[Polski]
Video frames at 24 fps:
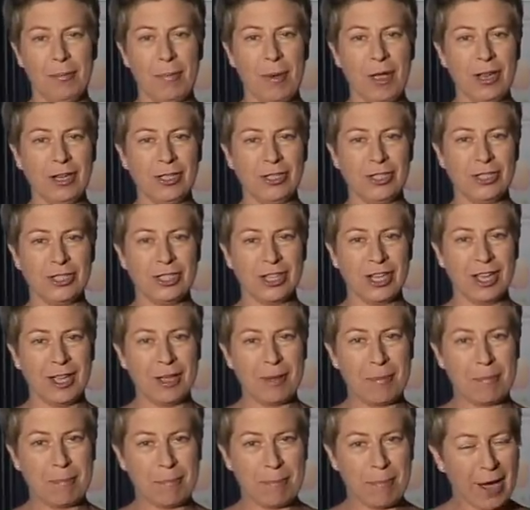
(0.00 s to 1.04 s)

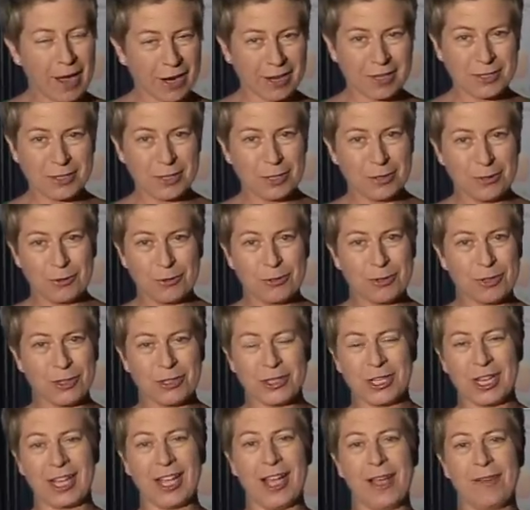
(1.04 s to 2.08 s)
Będzie bardzo dużo
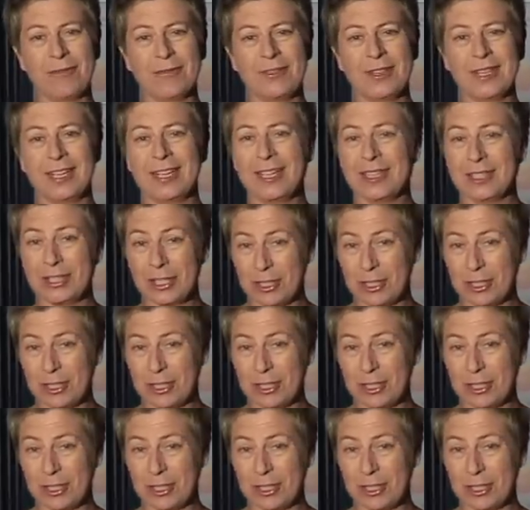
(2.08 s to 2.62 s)
ciekawych